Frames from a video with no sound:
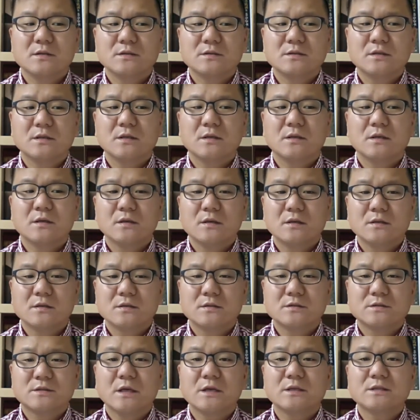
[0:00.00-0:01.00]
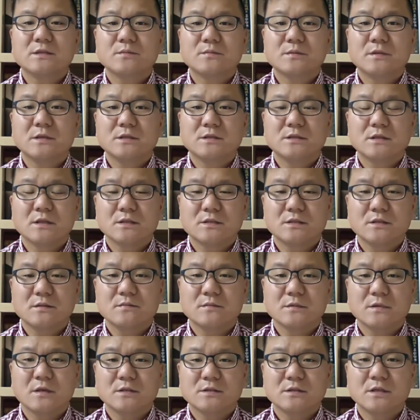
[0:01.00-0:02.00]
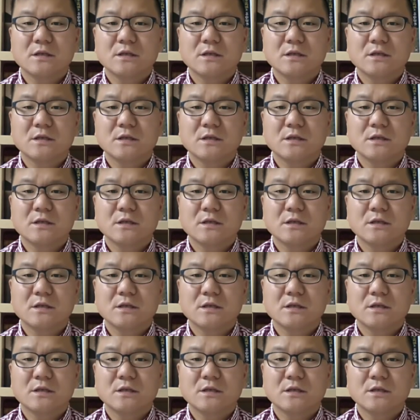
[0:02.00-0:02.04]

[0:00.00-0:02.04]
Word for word: 이제 그 제습기 있지 않습니까?